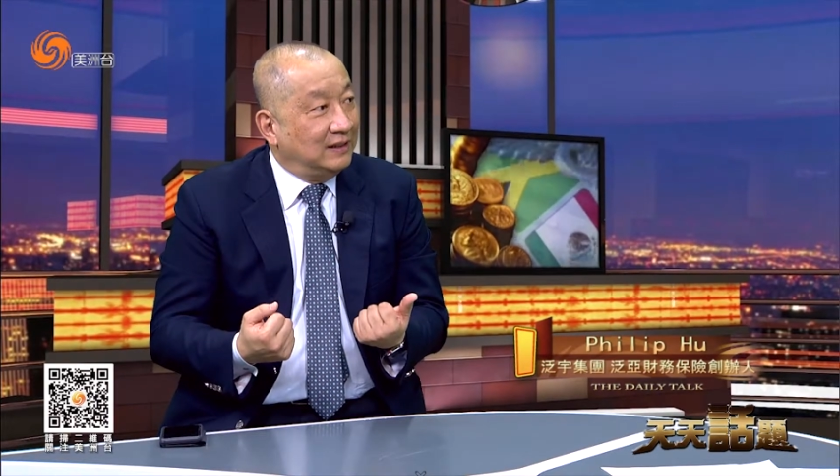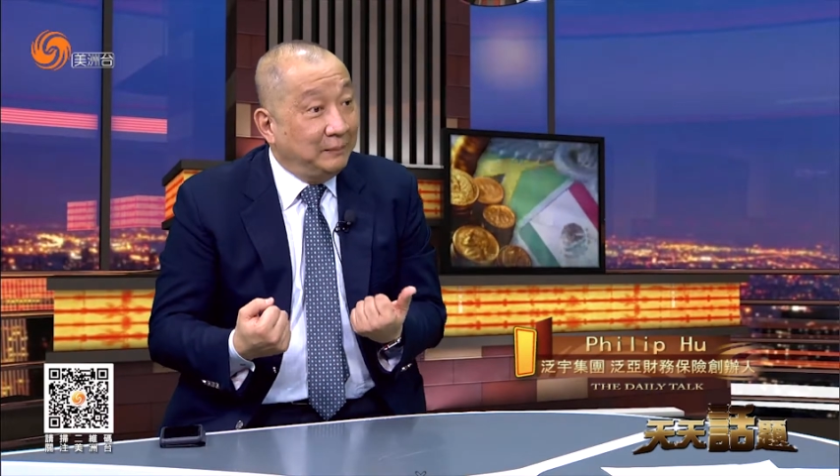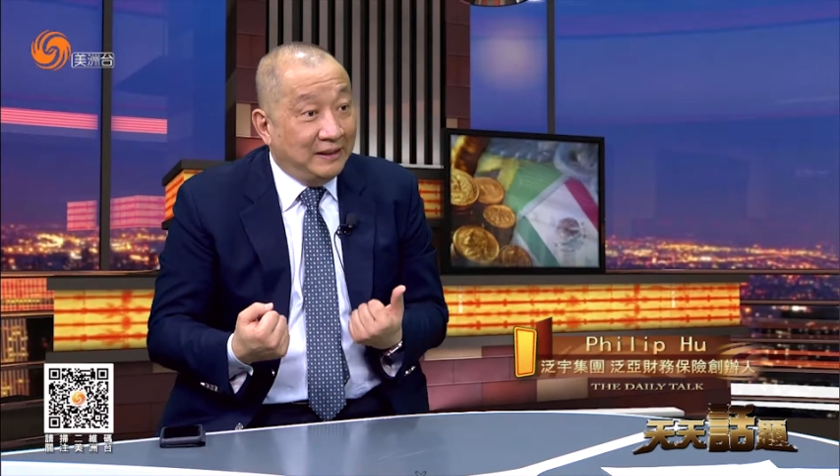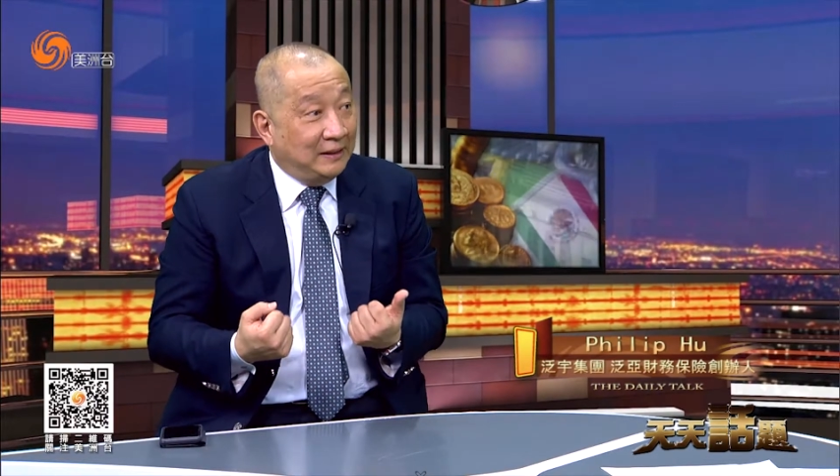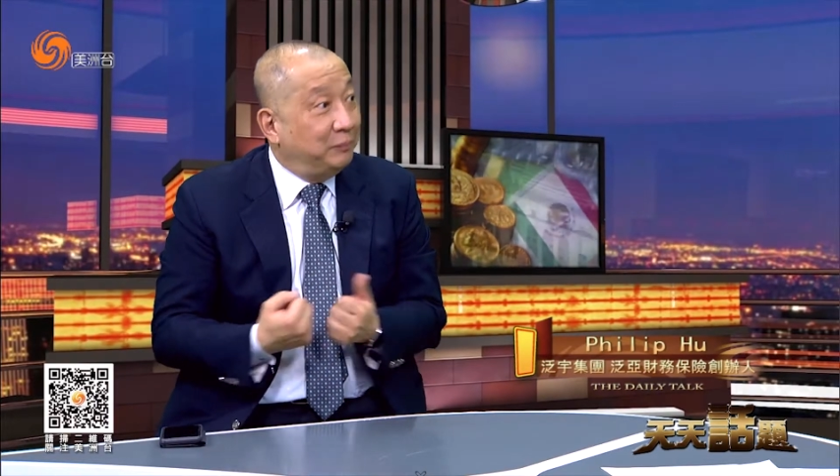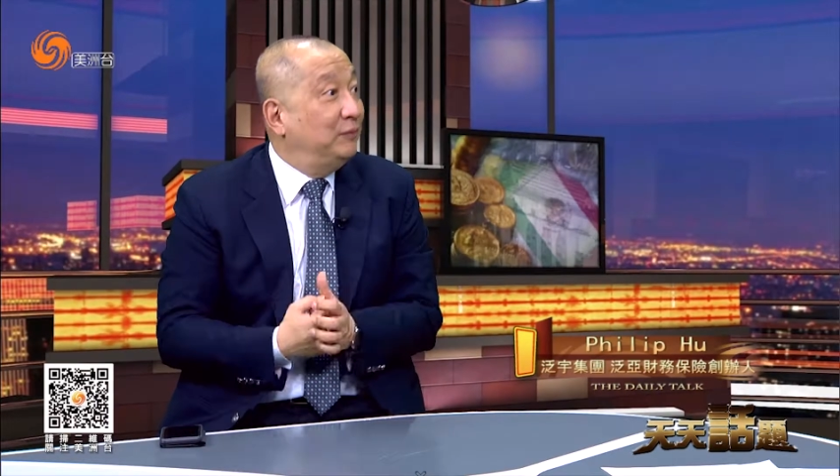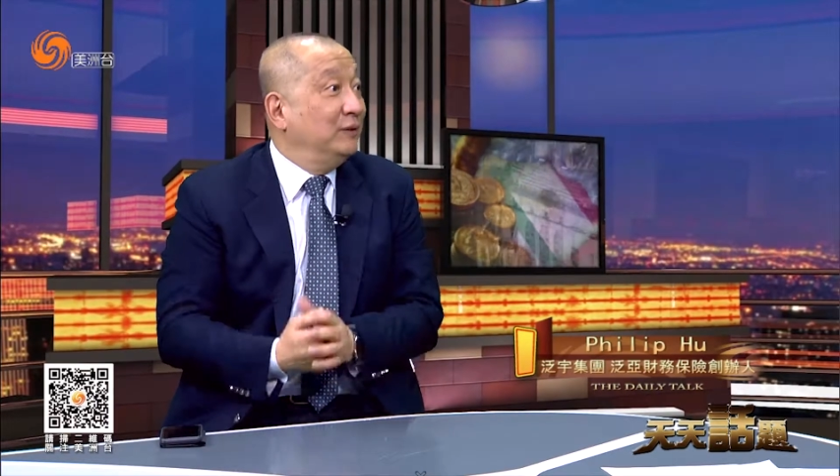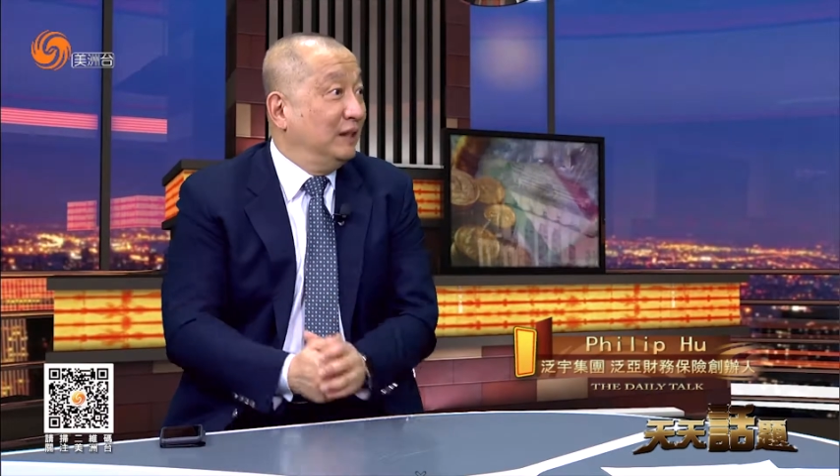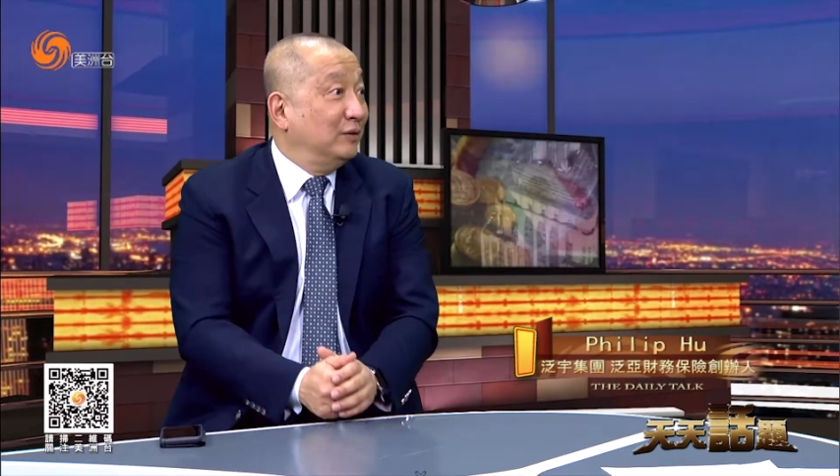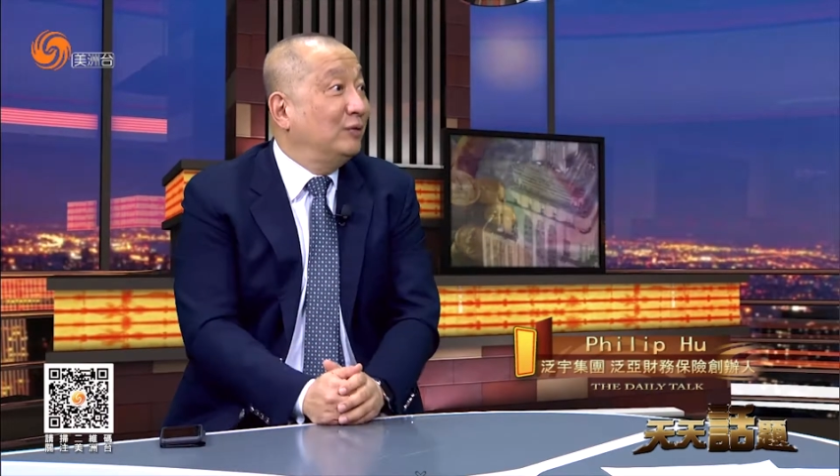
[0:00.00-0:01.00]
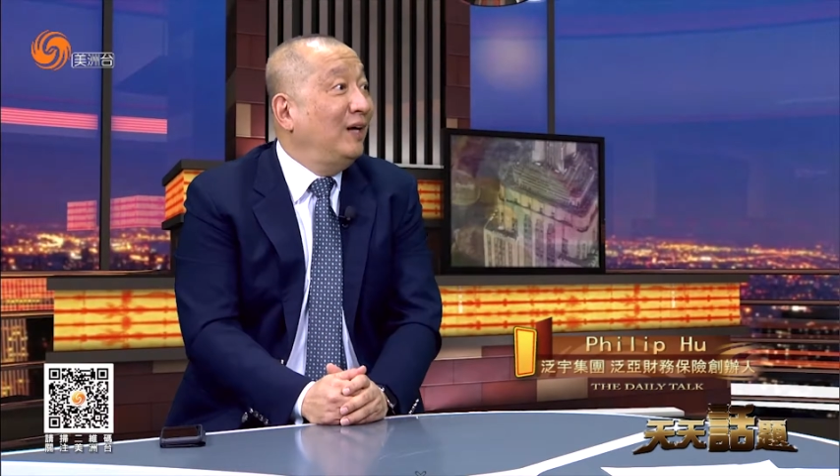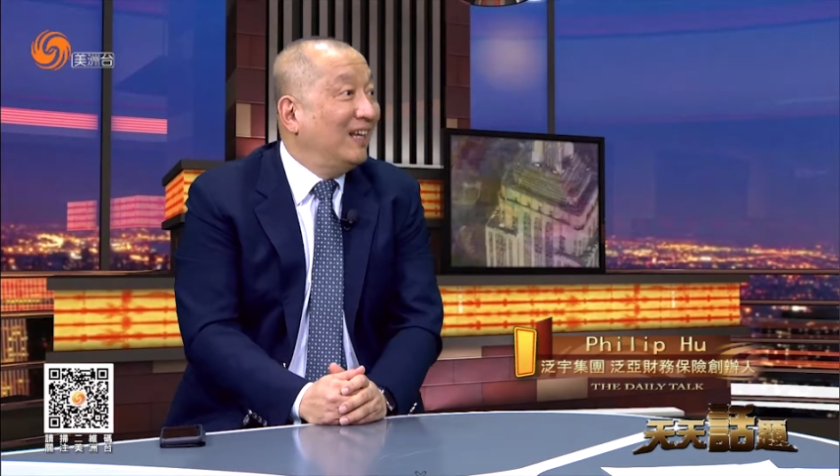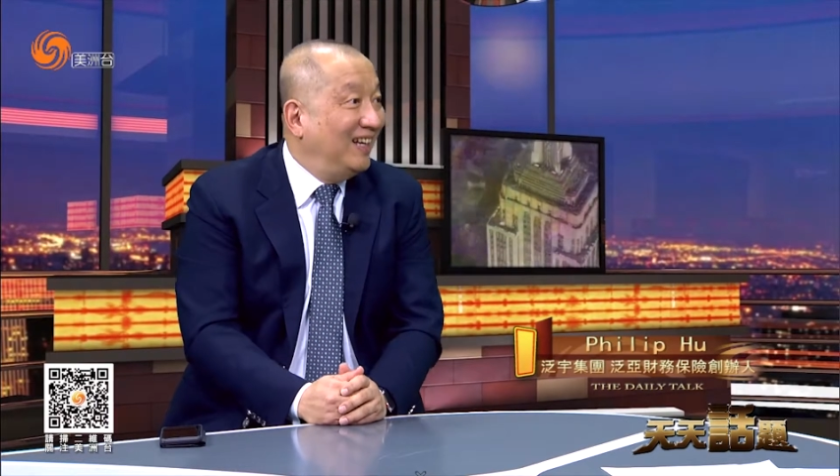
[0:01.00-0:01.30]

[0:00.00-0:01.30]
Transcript: 再没钱不付也就算了。